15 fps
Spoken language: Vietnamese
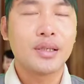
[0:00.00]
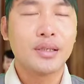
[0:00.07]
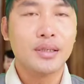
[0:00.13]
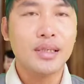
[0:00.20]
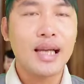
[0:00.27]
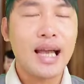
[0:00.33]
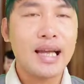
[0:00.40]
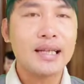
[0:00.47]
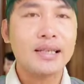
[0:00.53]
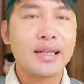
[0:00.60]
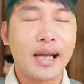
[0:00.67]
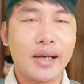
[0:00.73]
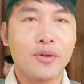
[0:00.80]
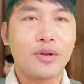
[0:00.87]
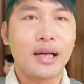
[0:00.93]
hưởng án
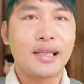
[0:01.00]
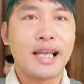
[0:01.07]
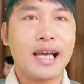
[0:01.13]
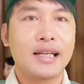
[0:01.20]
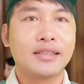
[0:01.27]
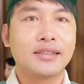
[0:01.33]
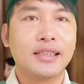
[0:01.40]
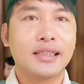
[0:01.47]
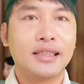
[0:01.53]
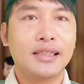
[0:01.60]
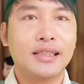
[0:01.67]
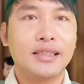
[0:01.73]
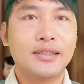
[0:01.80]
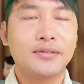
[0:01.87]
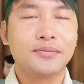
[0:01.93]
treo cả nhà
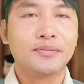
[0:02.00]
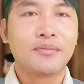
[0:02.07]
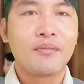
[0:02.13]
à,